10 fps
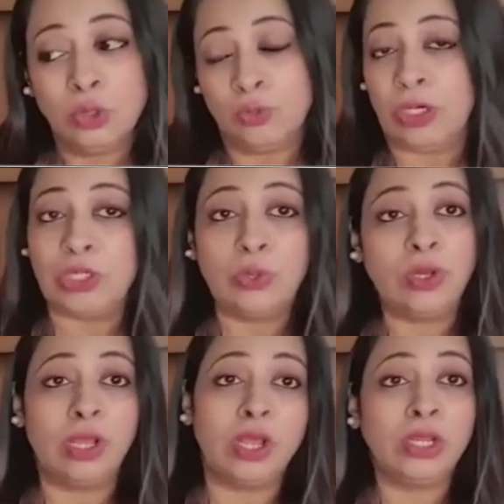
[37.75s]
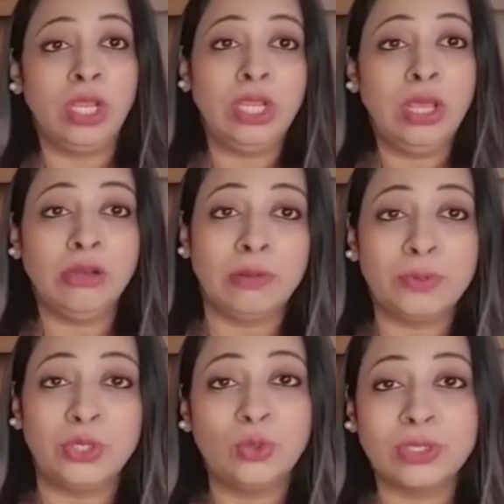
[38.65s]
उस पक्षी को लगा कि नहीं यार
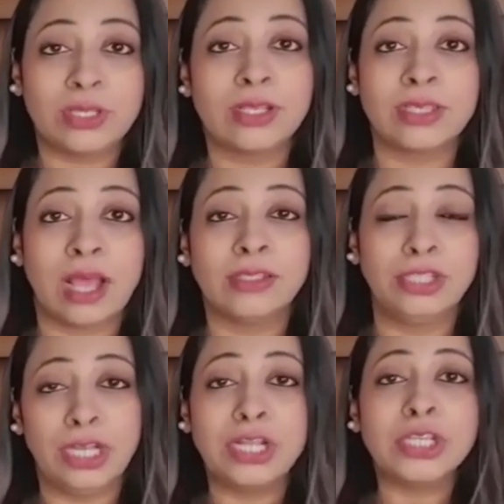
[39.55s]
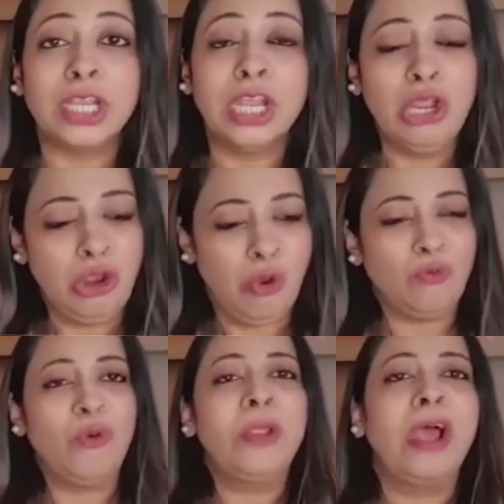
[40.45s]
अपने दोस्त का साथ देना चाहिए
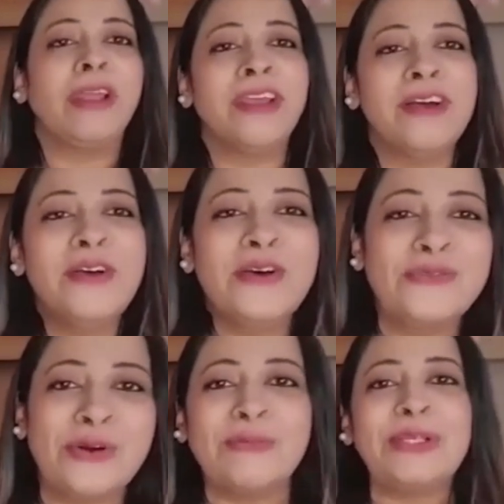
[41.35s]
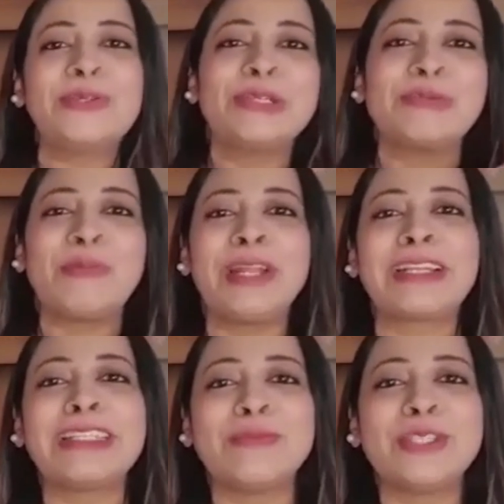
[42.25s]
वो भी आ गया वो भी चोच में भर
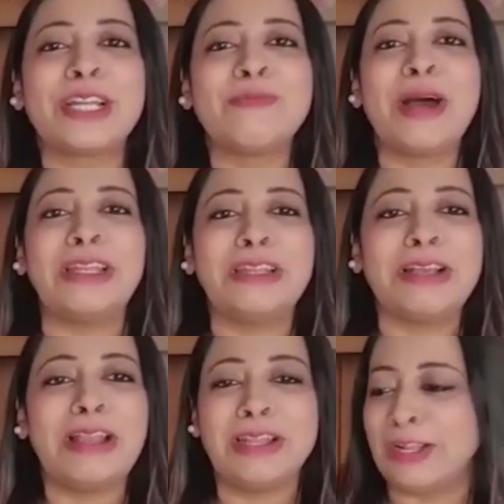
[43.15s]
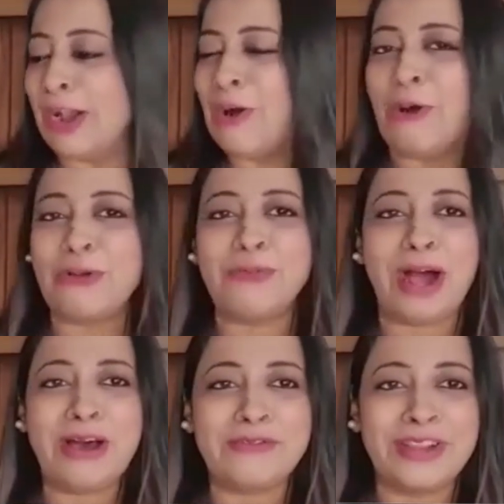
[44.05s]
के समुद्र का पानी निकालने लगा और
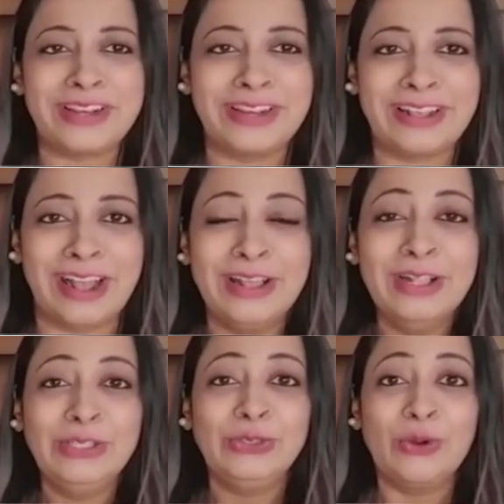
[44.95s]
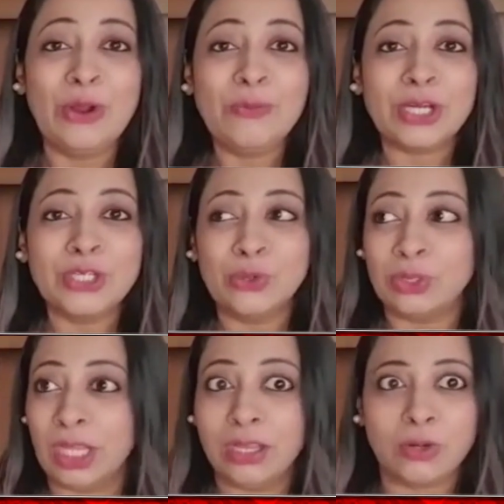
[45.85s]
बाहर फेंकने लगा दोनों पक्षियों
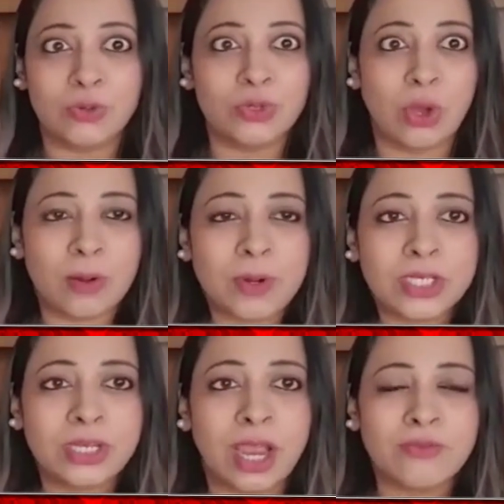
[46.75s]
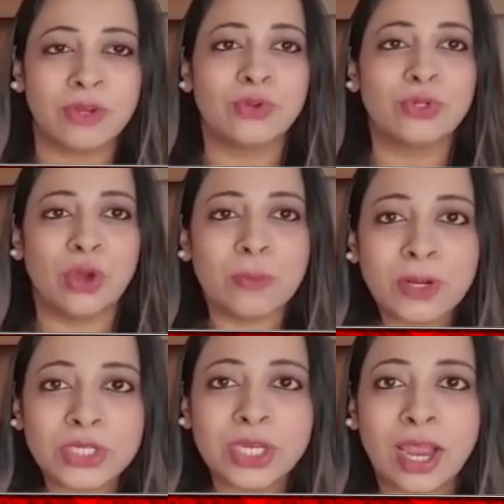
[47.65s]
को देखकर कुछ और पक्षी आए फिर कुछ और
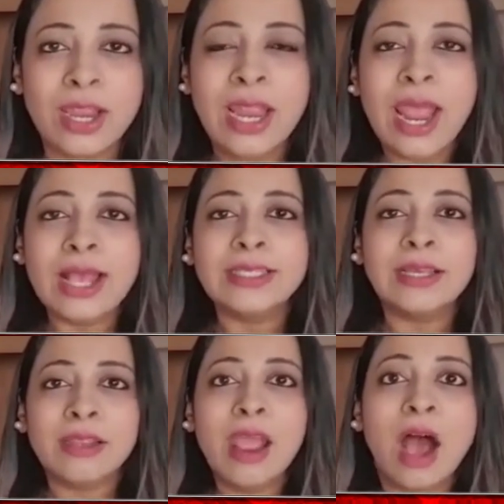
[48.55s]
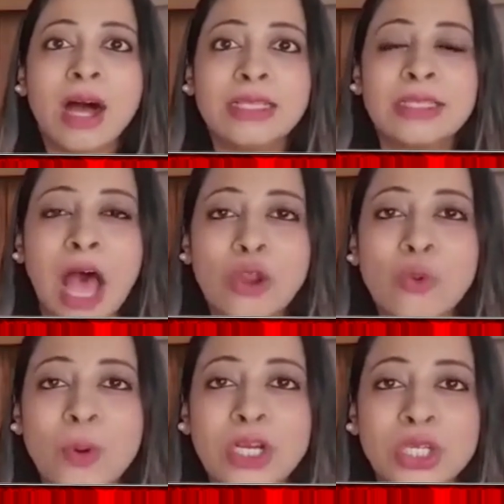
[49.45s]
पक्षी आए ऐसे करके
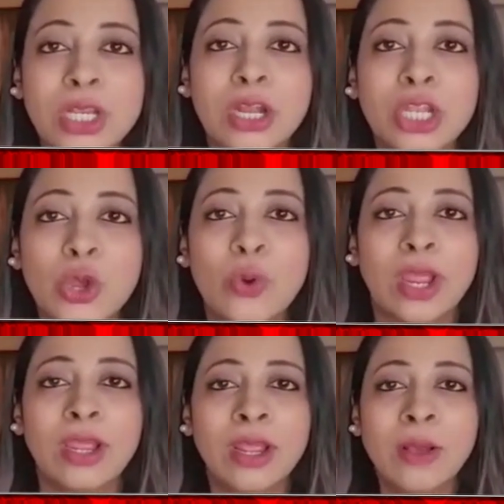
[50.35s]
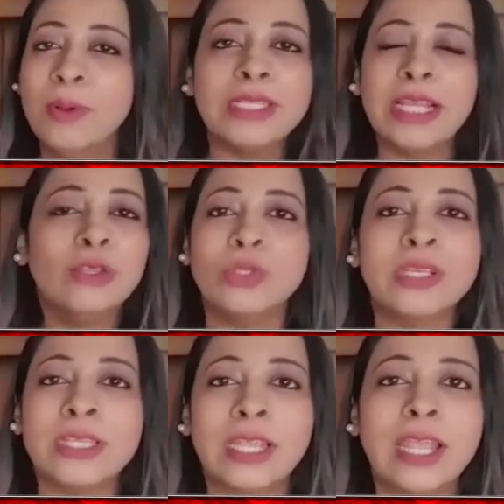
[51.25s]
हजारों पक्षी इकट्ठे हो गए बस एक
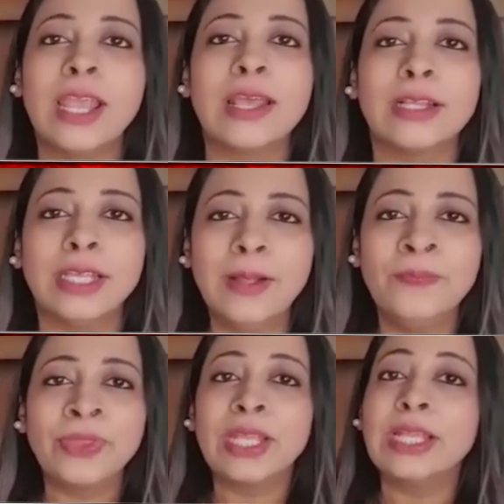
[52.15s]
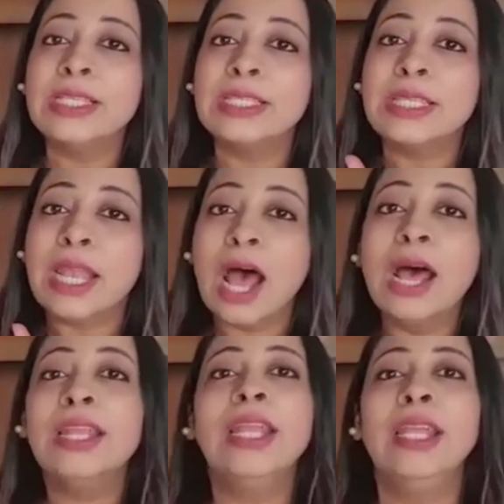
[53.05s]
दूसरे से ये कह रहे थे कि
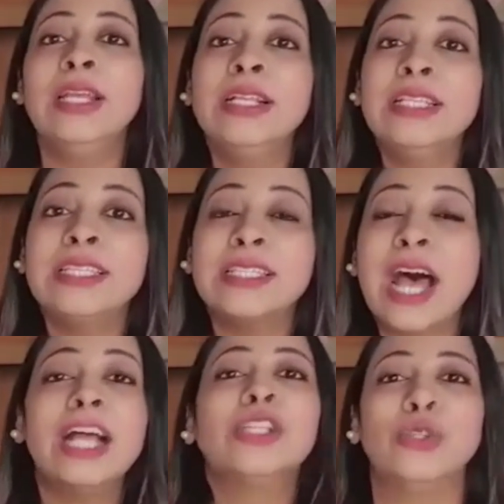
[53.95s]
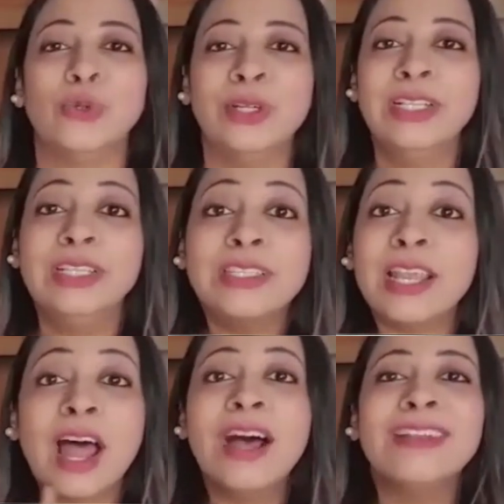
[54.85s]
सलाह नहीं साथ दो
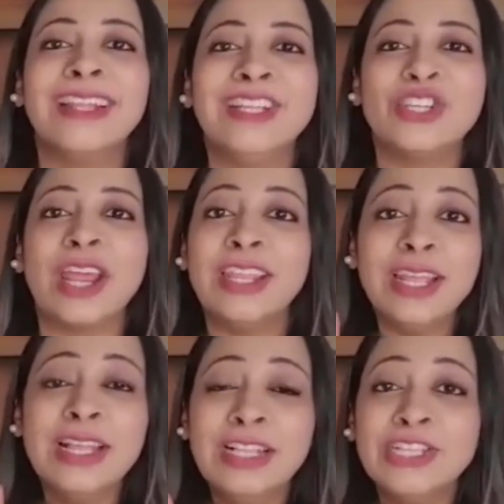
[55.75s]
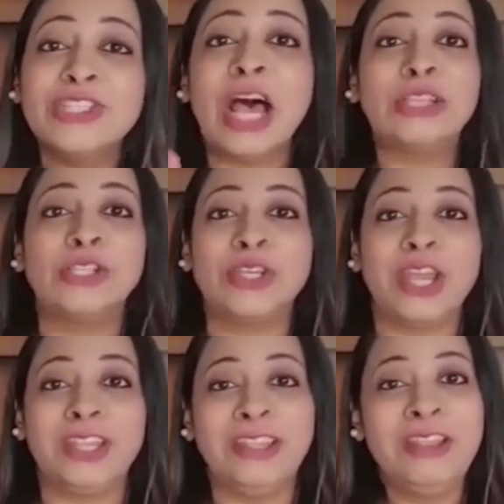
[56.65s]
सलाह नहीं चाहिए साथ
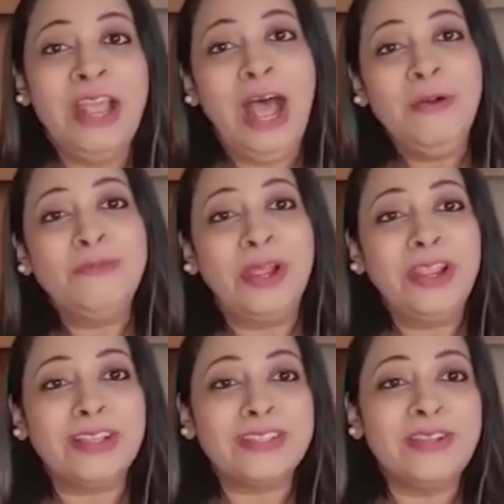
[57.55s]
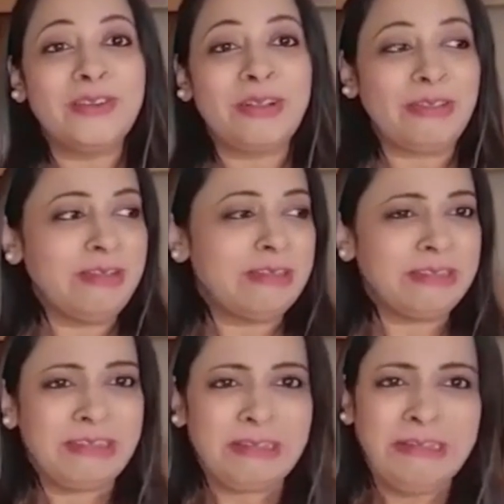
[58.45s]
चाहिए अब भाई ऐसे लग रहा था
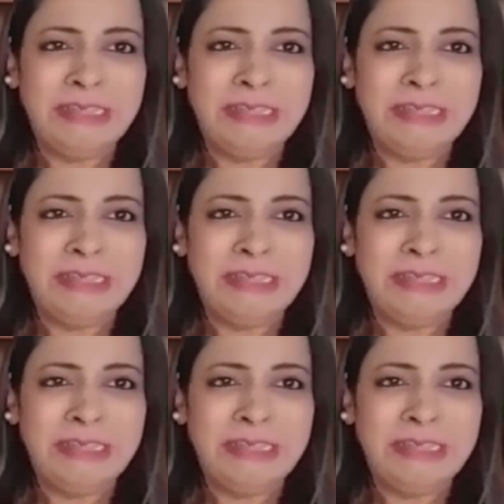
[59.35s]
जैसे